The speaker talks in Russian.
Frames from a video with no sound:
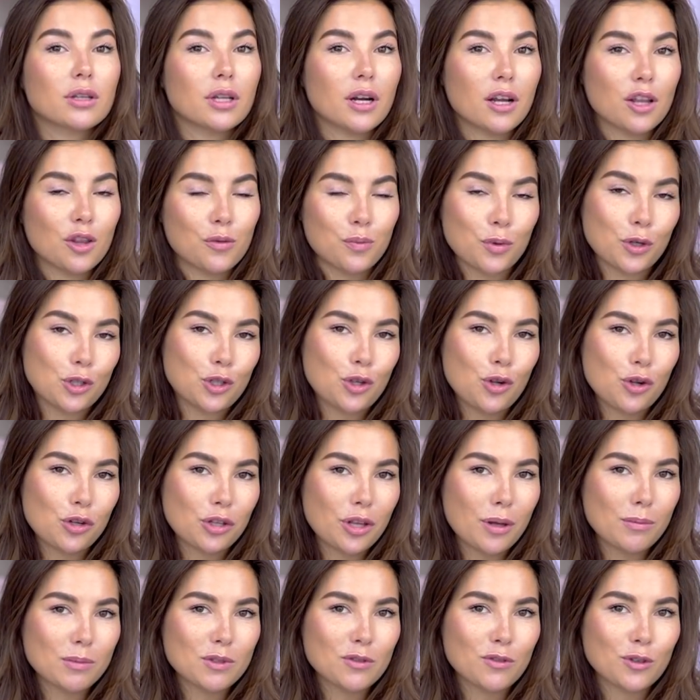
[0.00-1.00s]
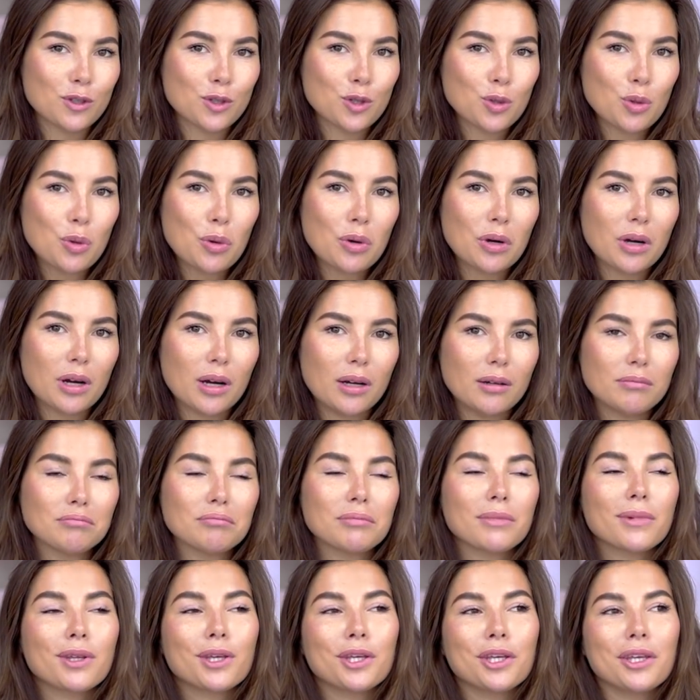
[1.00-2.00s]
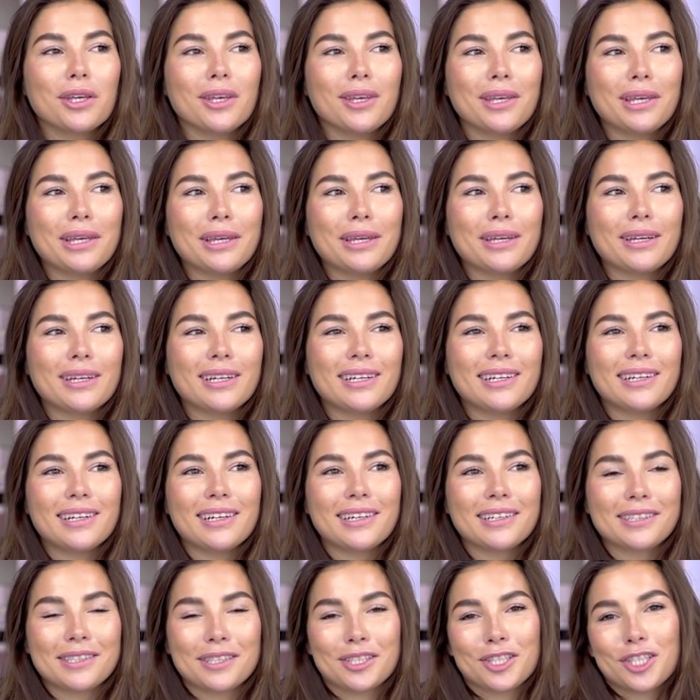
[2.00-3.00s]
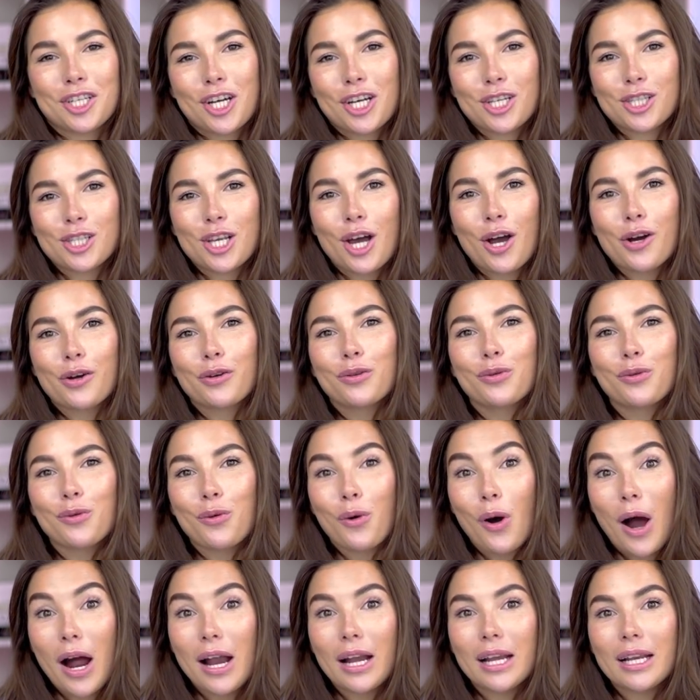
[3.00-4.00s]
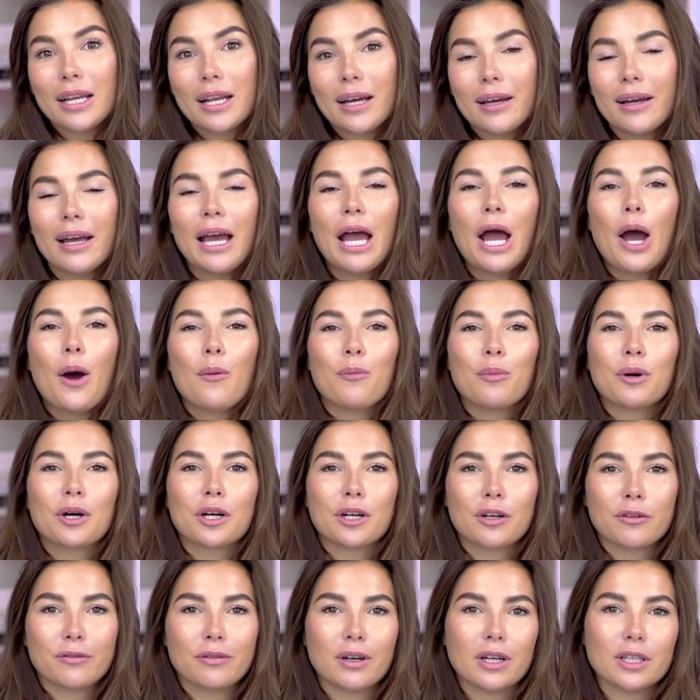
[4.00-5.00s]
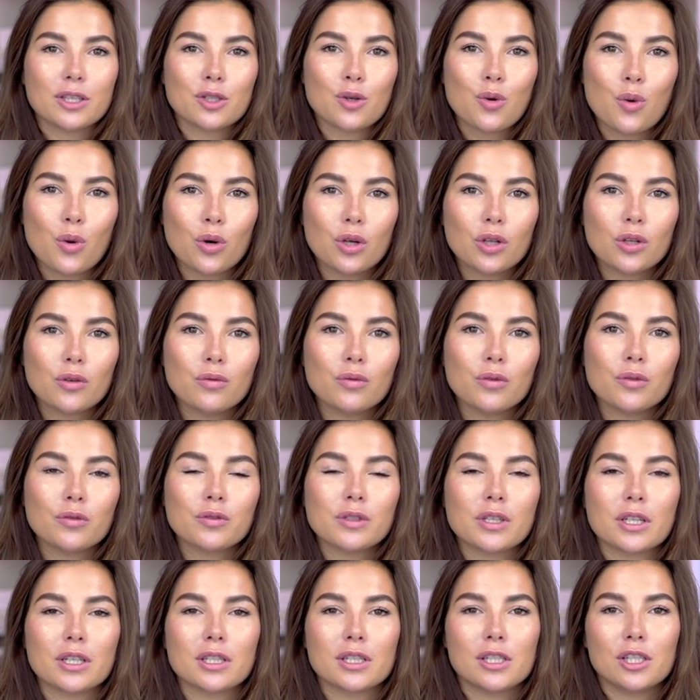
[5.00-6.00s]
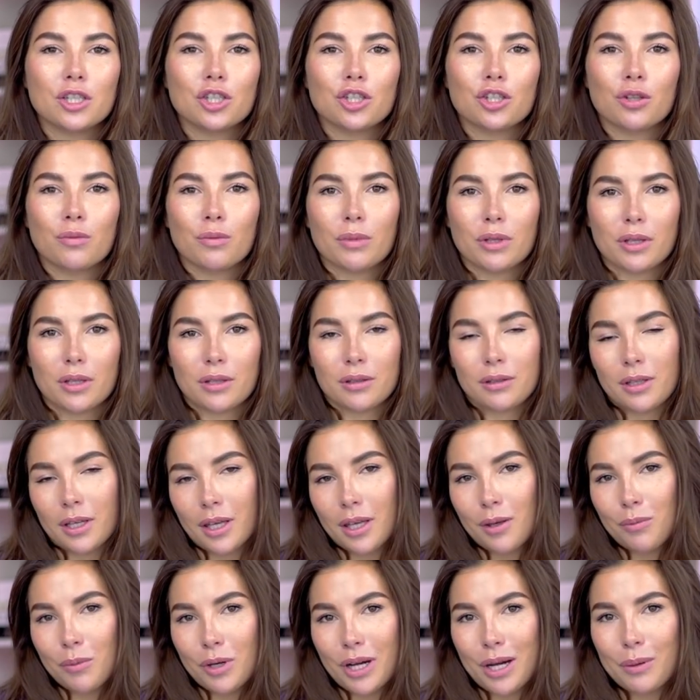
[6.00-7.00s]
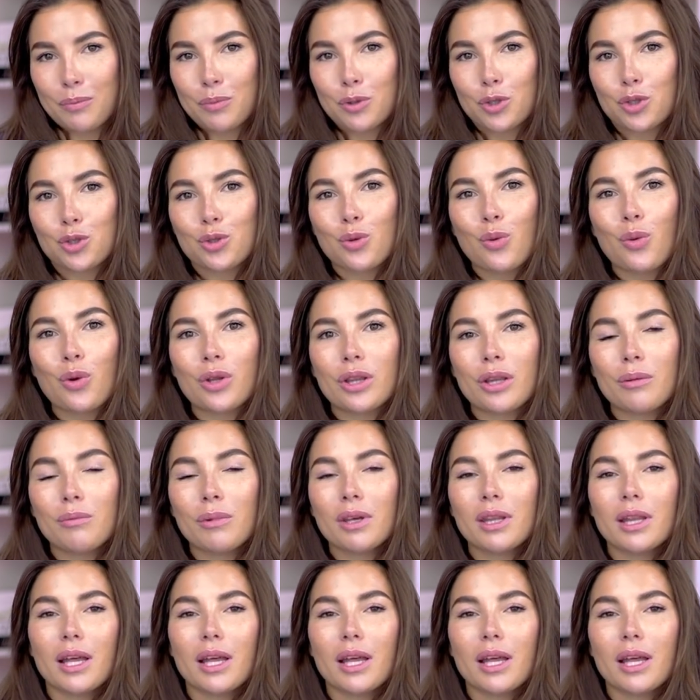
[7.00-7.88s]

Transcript: тренд пришел к нам с востока, и а, сейчас актуально покрывать голову всеразличными такими капюшонами,